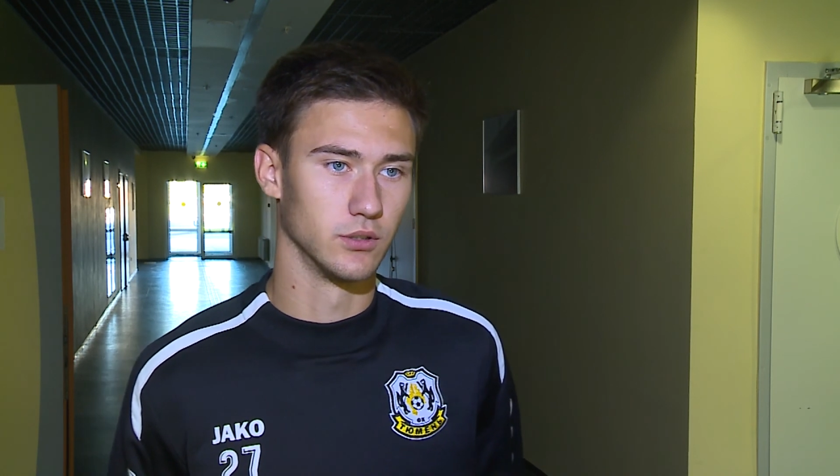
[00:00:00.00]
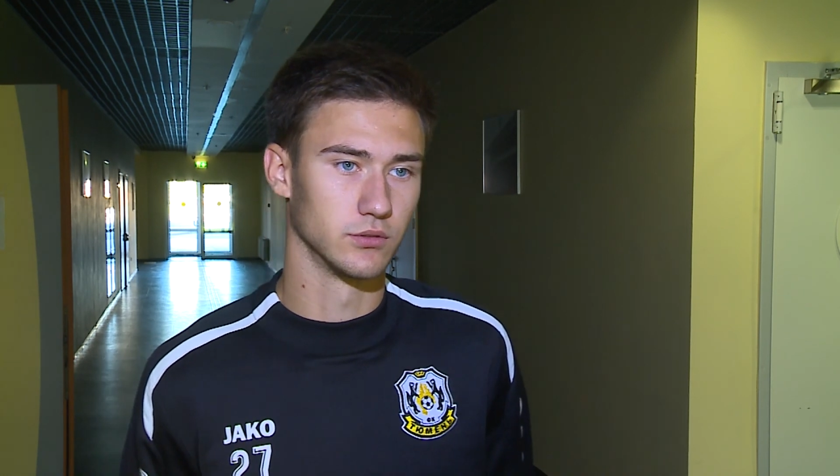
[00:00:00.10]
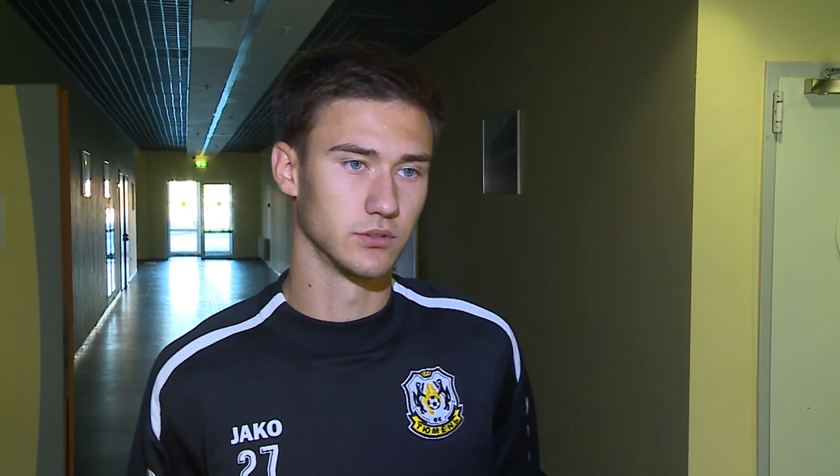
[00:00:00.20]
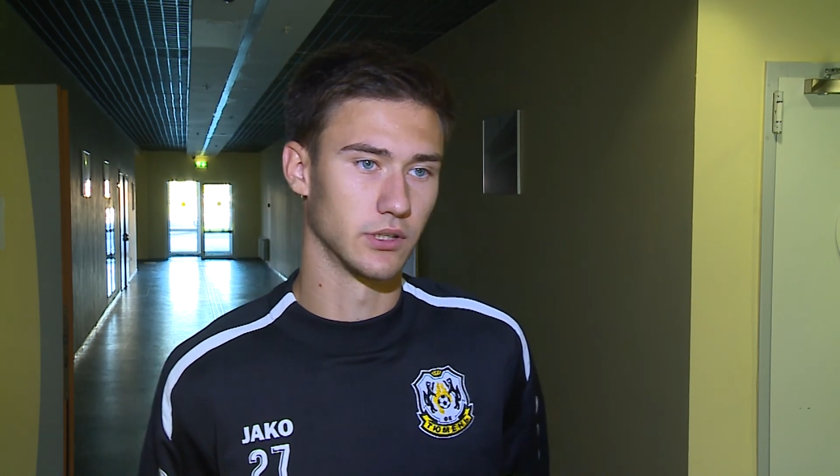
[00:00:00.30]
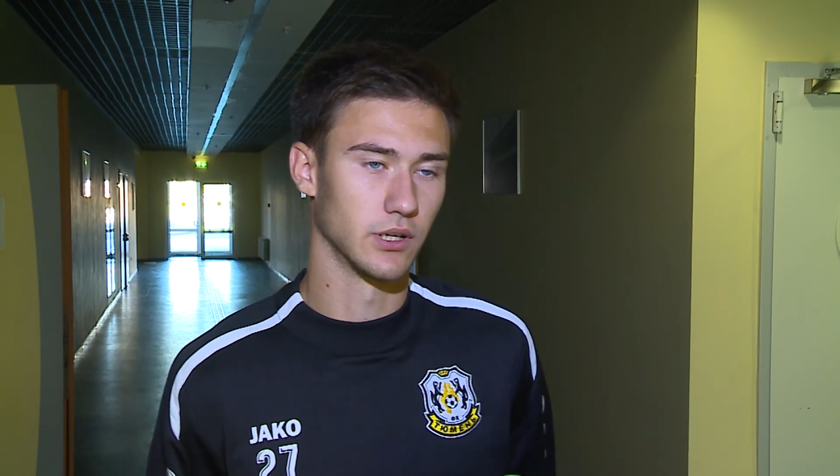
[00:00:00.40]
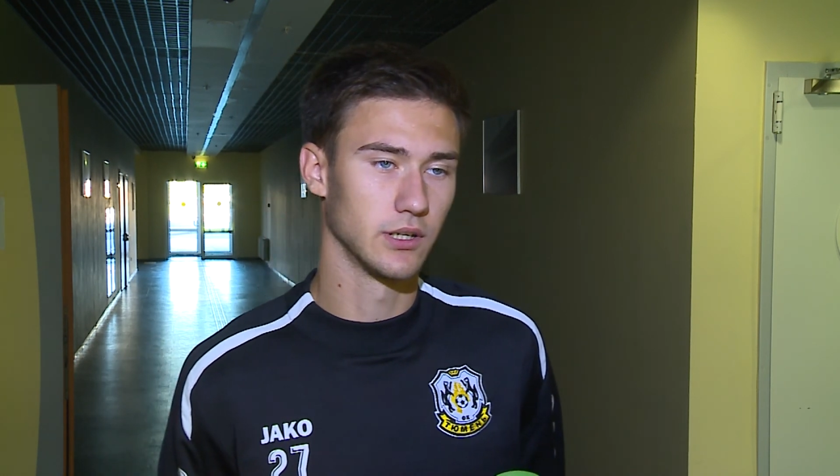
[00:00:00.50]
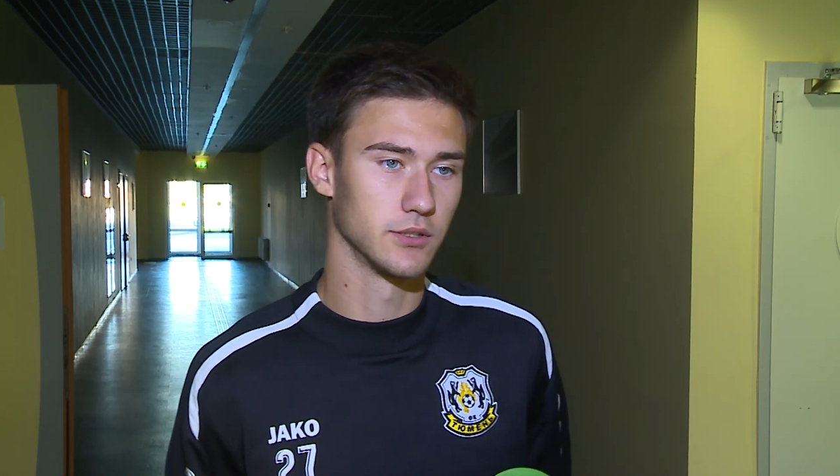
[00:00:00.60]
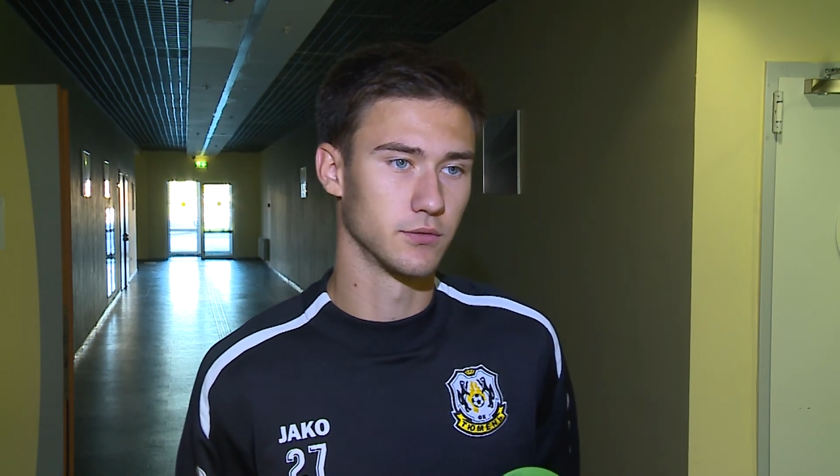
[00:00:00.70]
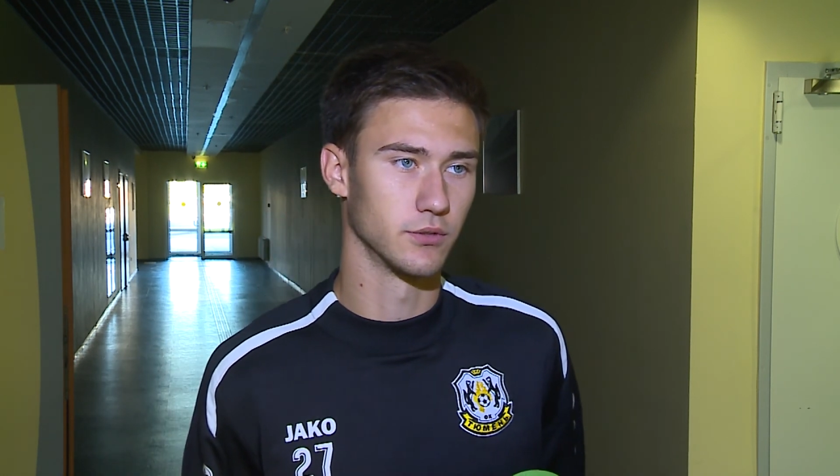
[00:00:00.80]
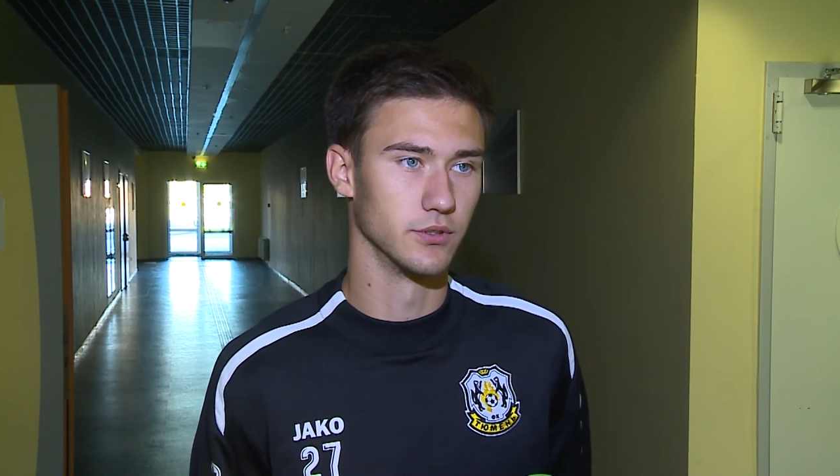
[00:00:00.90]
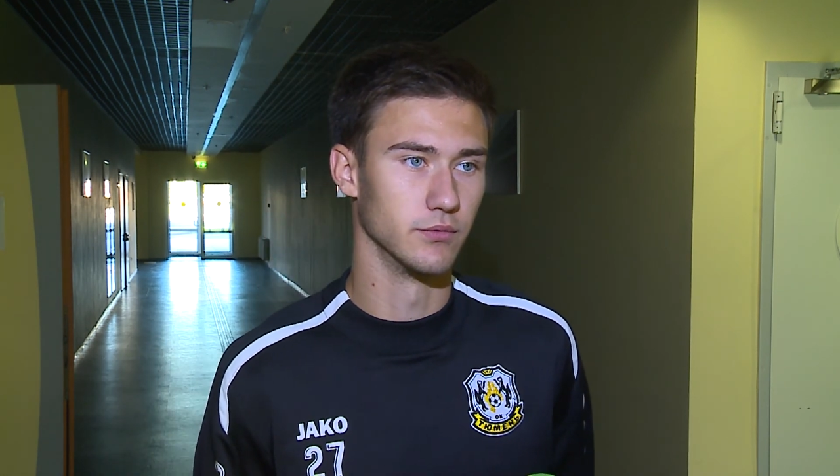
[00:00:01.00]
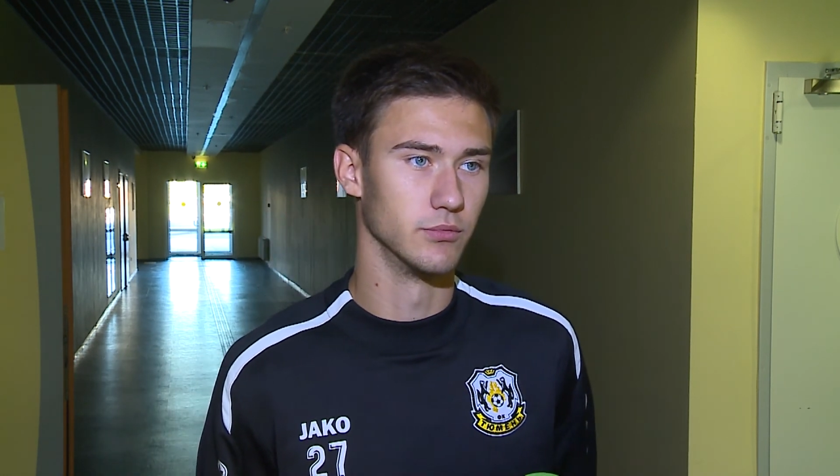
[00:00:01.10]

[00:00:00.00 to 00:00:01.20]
Старались, вроде